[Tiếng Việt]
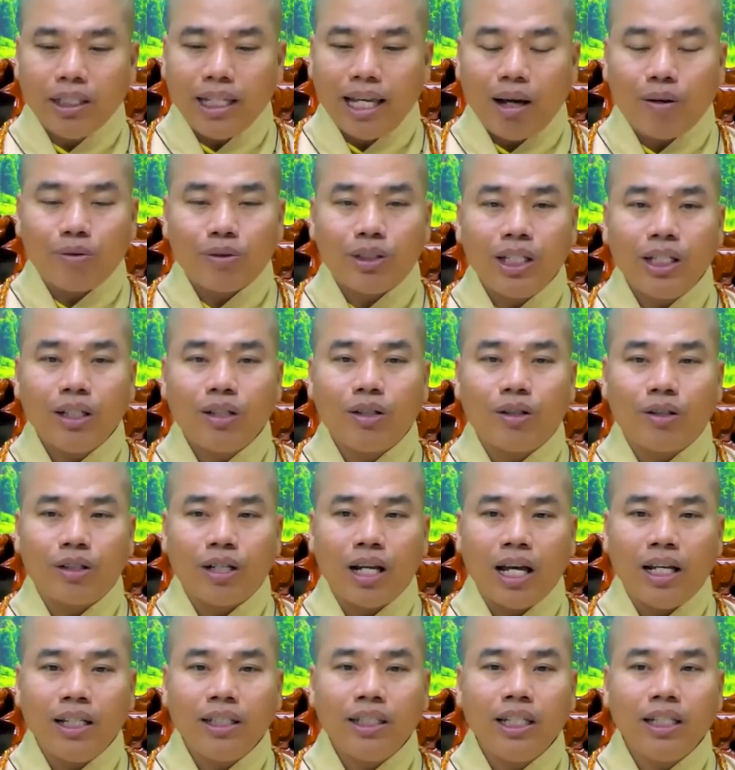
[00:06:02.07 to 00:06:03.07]
mình giao một chiếc còn
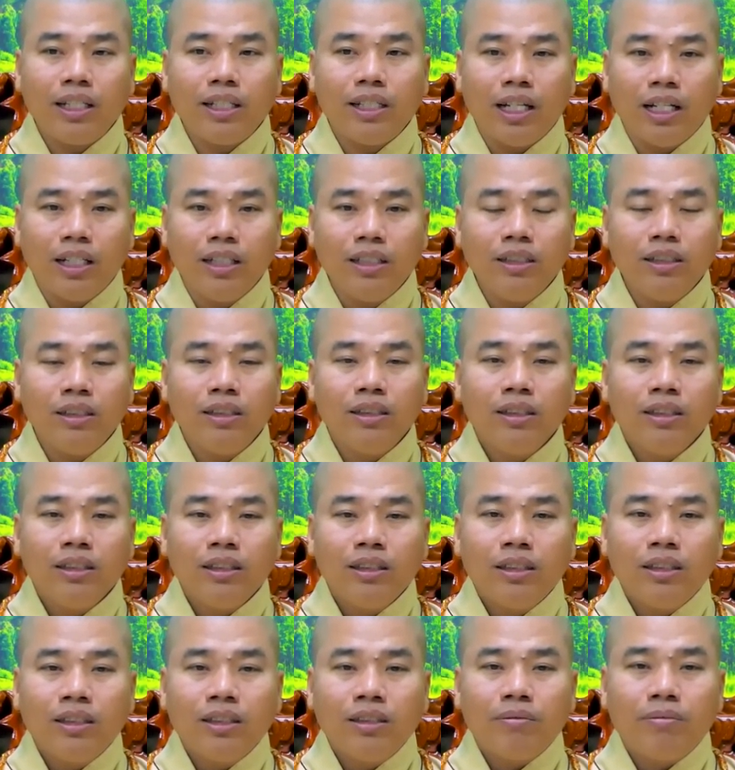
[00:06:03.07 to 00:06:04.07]
để một chiếc giữ
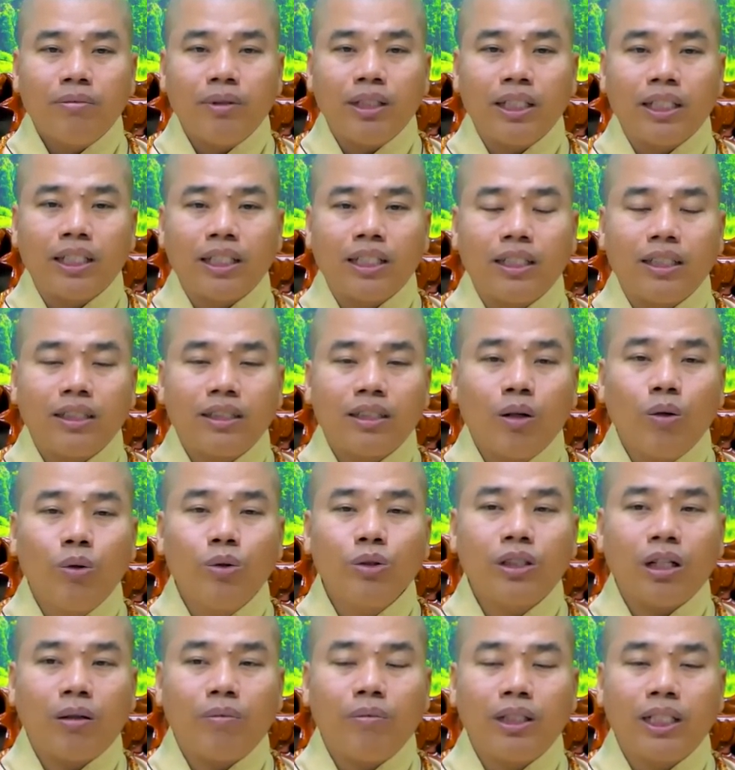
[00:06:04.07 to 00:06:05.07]
mình
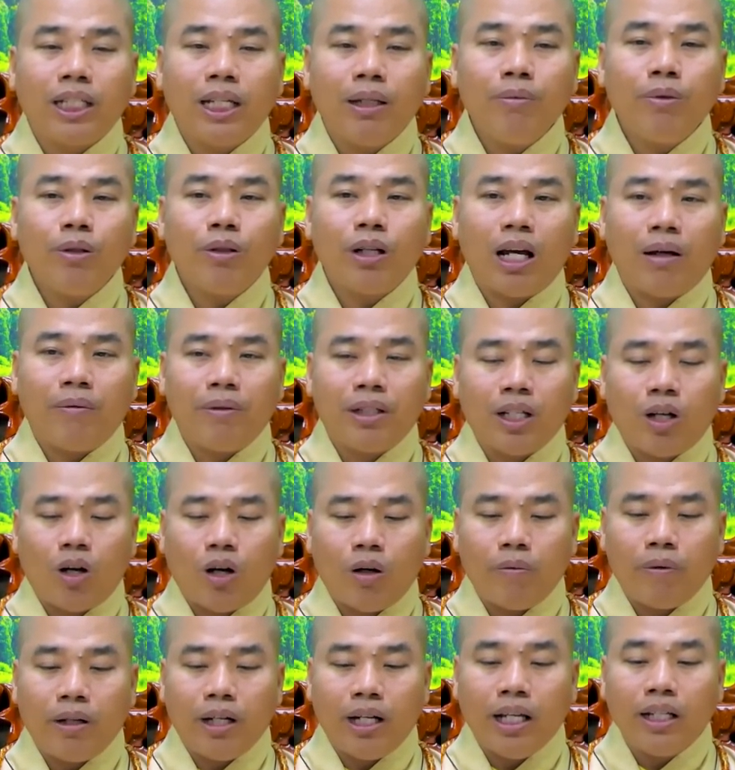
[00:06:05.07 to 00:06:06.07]
tu xong mình kiếm chỗ nào mình
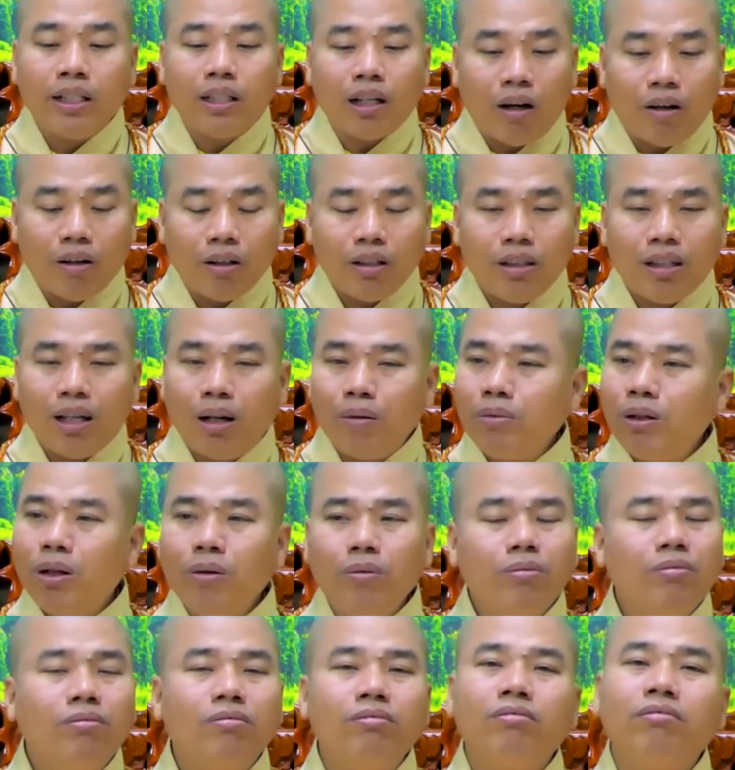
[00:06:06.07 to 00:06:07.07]
ngồi mình điện thoại không
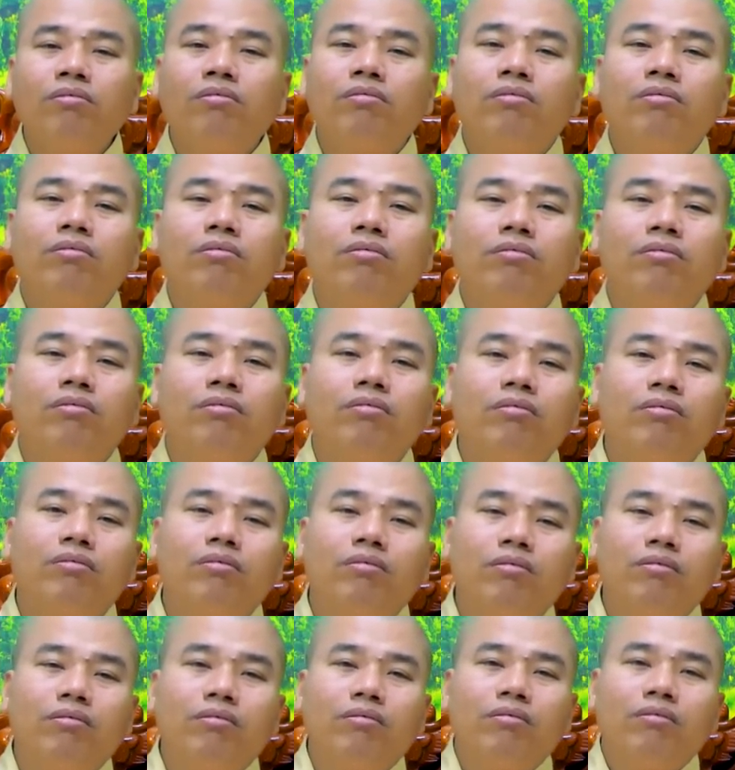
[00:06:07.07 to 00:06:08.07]
đúng
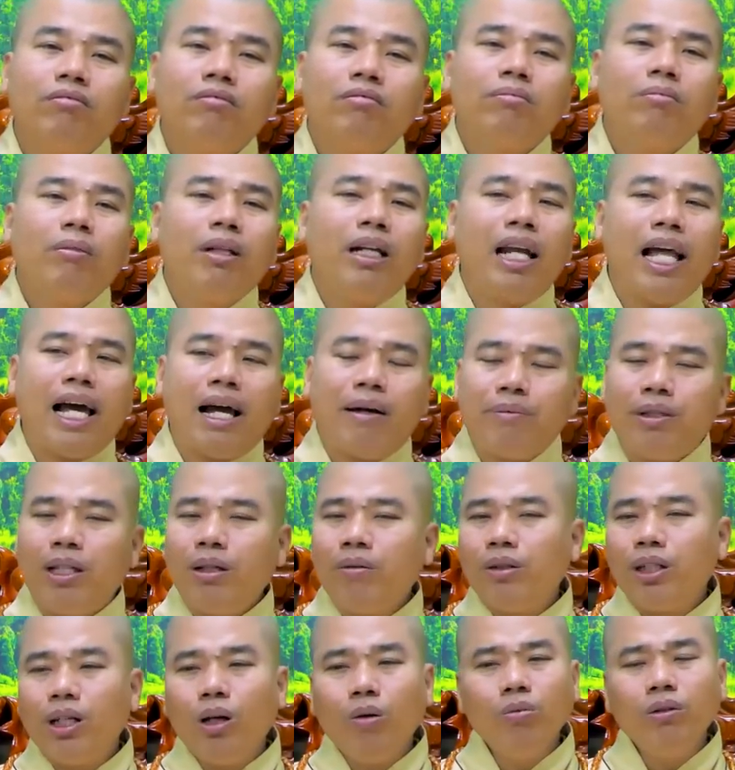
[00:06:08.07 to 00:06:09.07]
mình làm gì
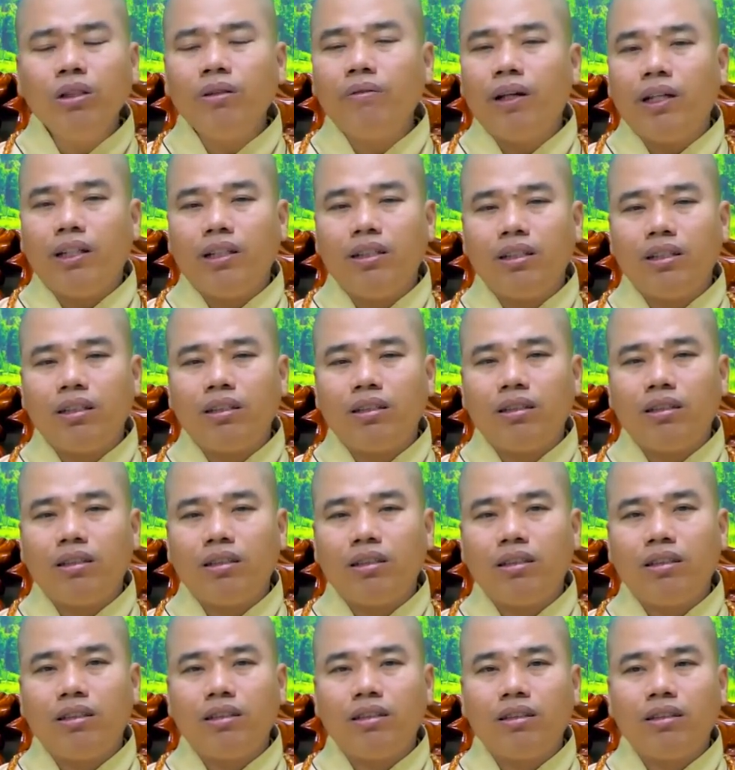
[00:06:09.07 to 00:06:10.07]
không có đúng quý vị
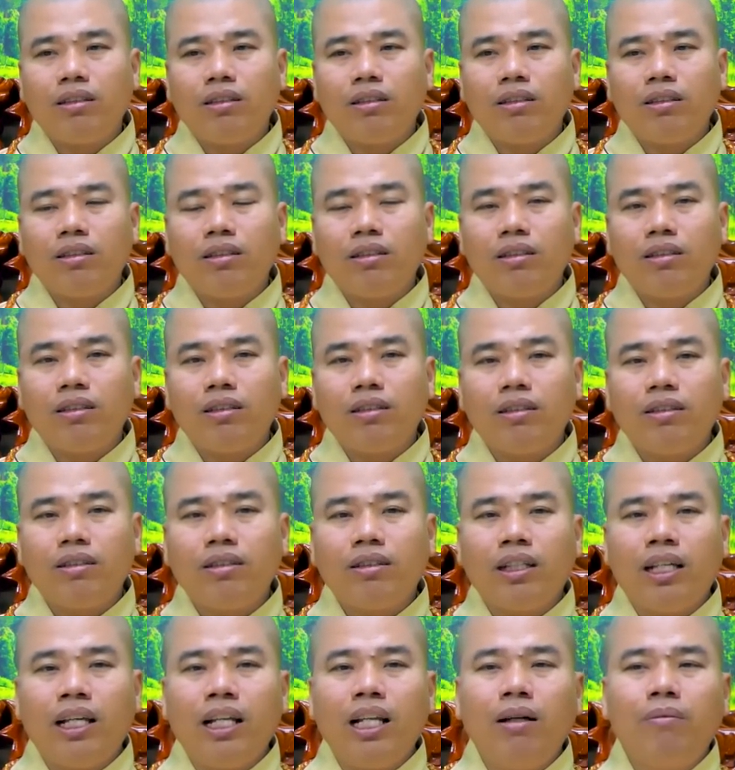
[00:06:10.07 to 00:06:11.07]

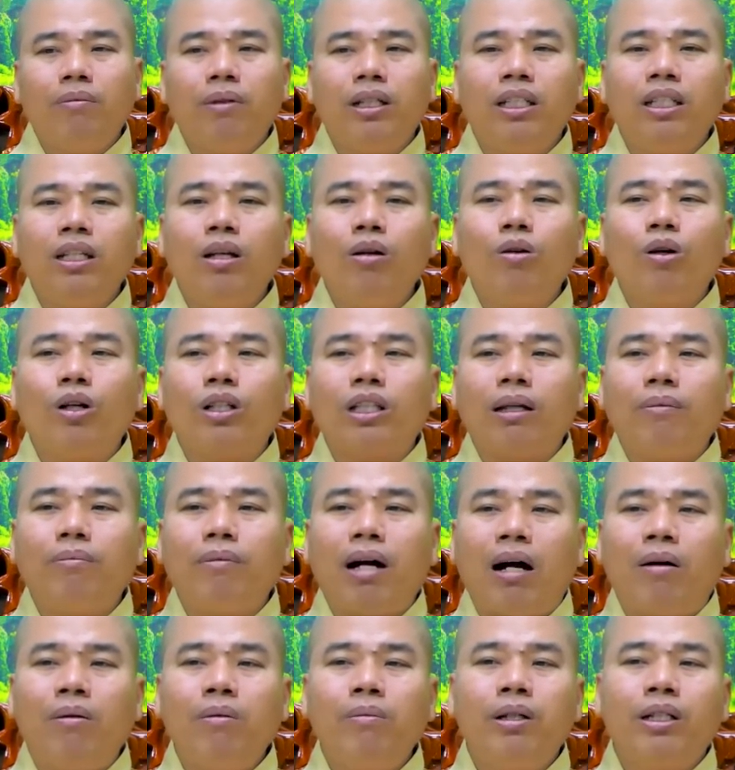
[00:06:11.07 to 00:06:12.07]
nghĩa là mình vô ngôi tam
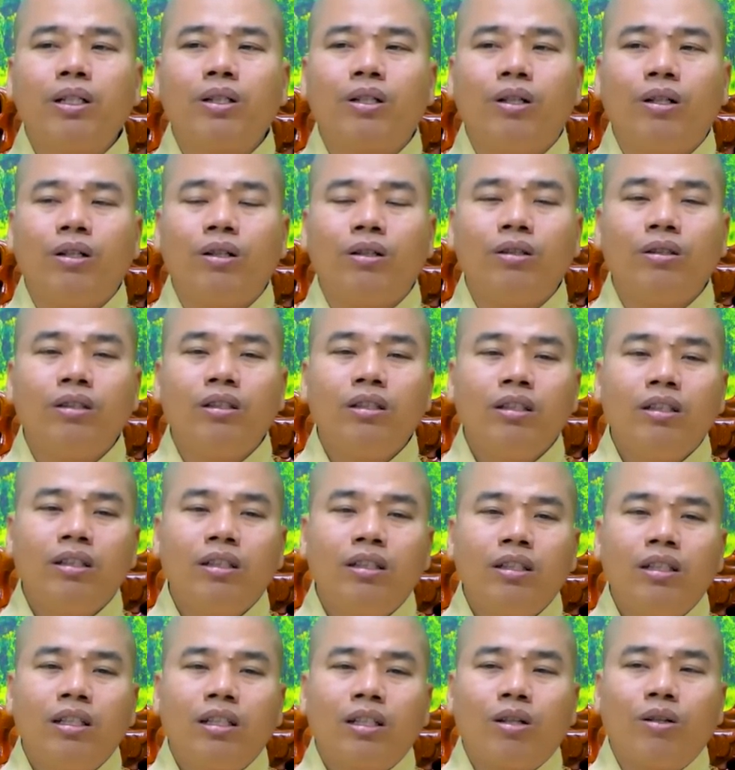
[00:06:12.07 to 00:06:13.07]
bảo mình còn
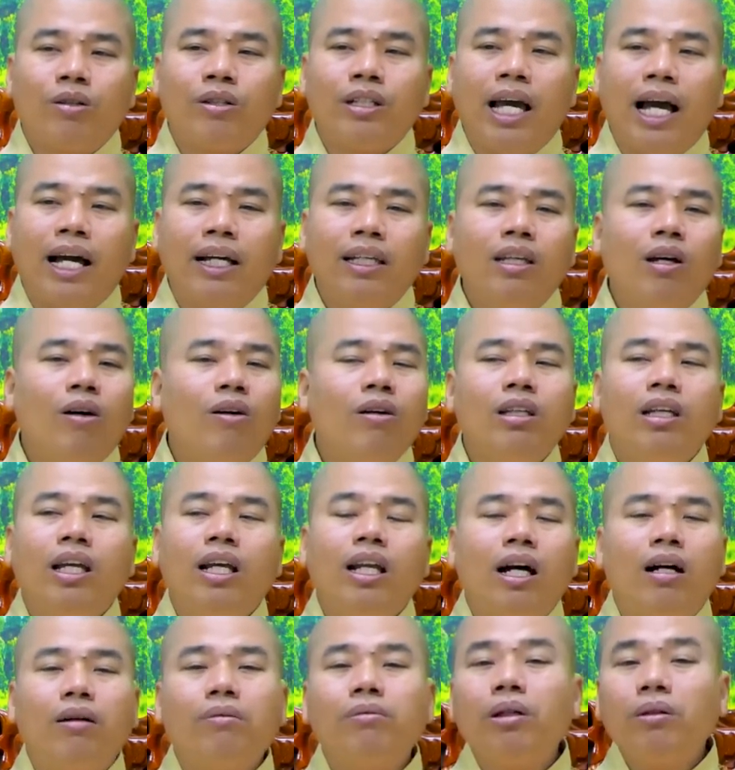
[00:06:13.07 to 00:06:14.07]
còn giả gió
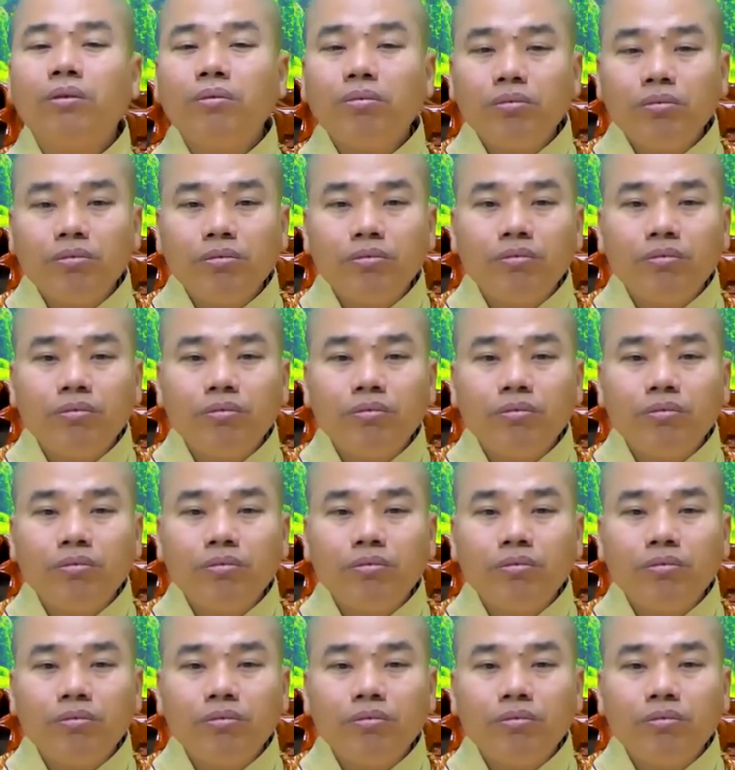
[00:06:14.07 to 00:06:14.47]
gì là không đúng